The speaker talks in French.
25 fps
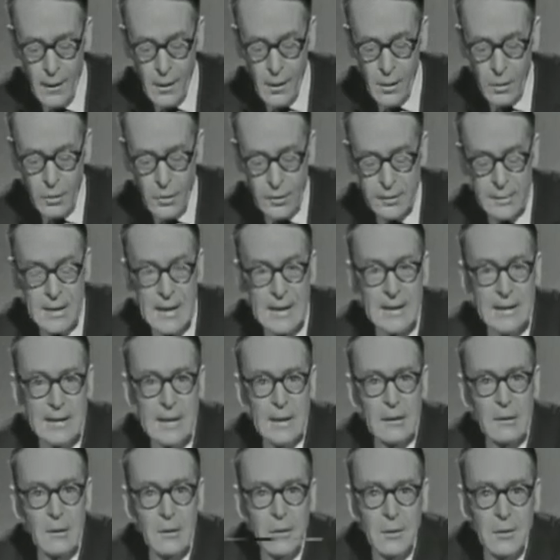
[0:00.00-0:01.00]
Le
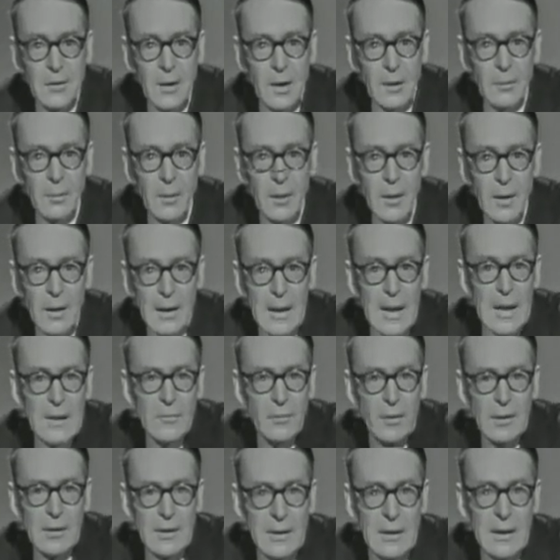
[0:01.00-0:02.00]
17 octobre, les
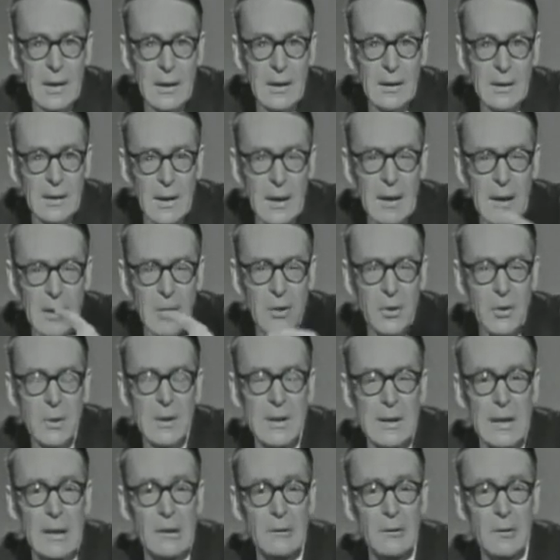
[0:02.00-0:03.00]
Vendéens, qui allaient de
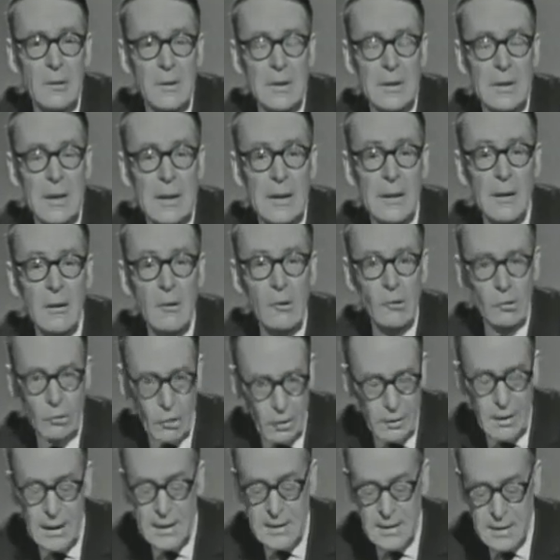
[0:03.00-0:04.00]
succès en succès,
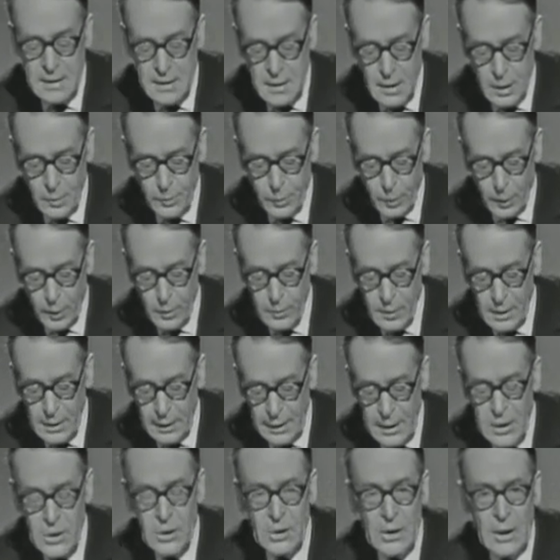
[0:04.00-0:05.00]
connaissent un premier
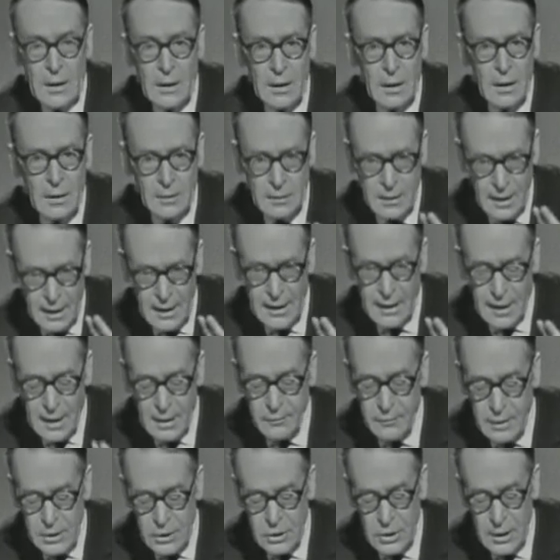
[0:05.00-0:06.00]
échec, un très
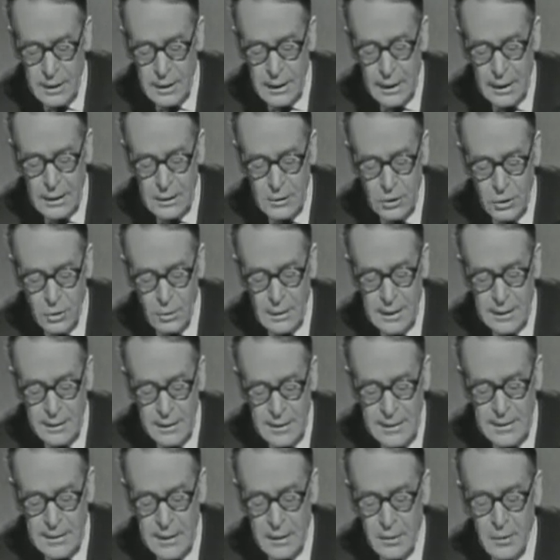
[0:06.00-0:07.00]
grave échec à Cholet,
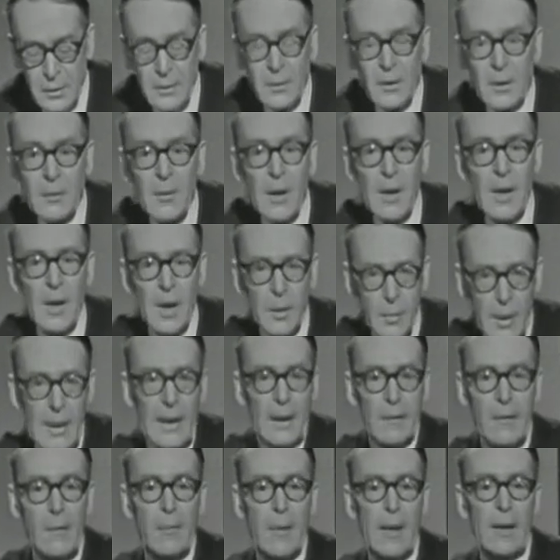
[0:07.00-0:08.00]
17 octobre. Eh bien, il
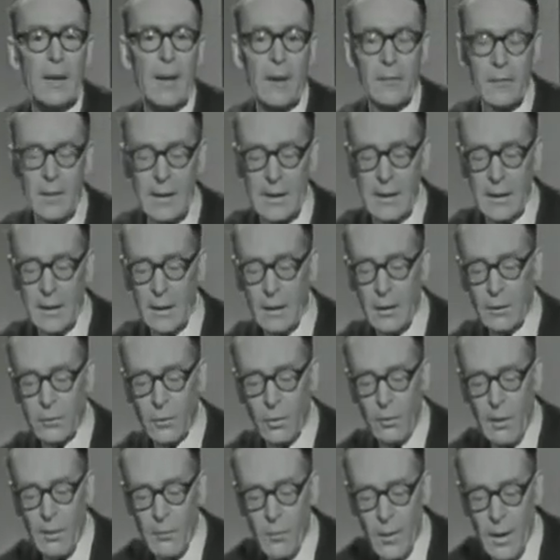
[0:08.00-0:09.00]
avait bien travaillé en
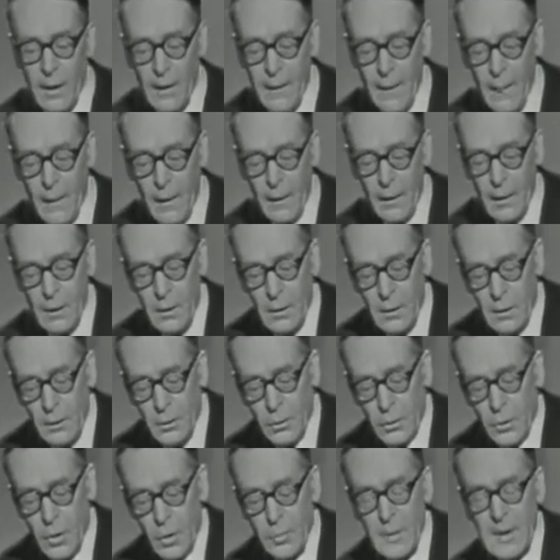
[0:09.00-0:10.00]
trois mois.
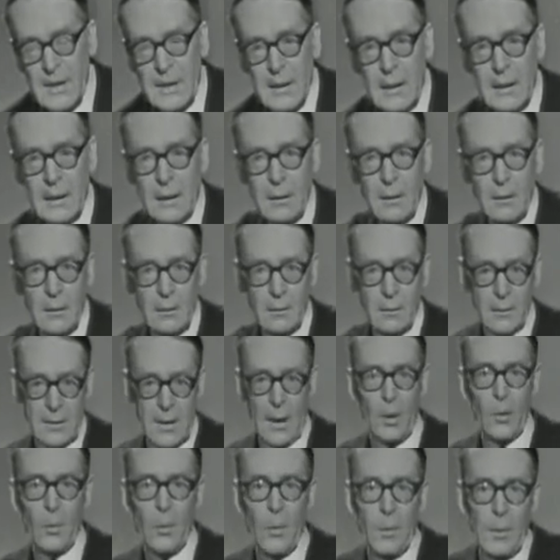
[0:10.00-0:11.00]
Le comité de
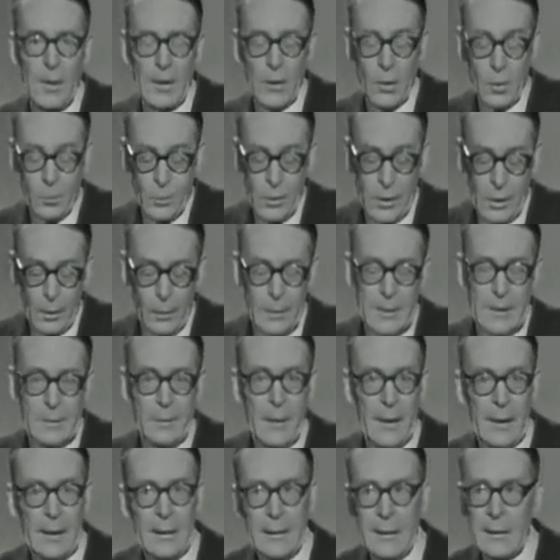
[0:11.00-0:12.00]
salut public, depuis que
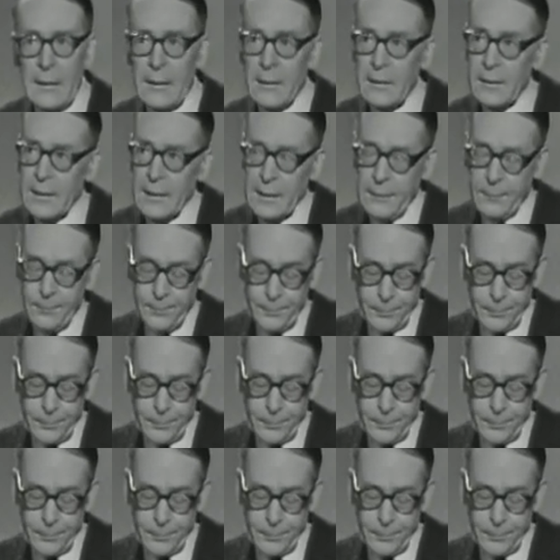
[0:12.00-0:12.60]
Robespierre y était entré.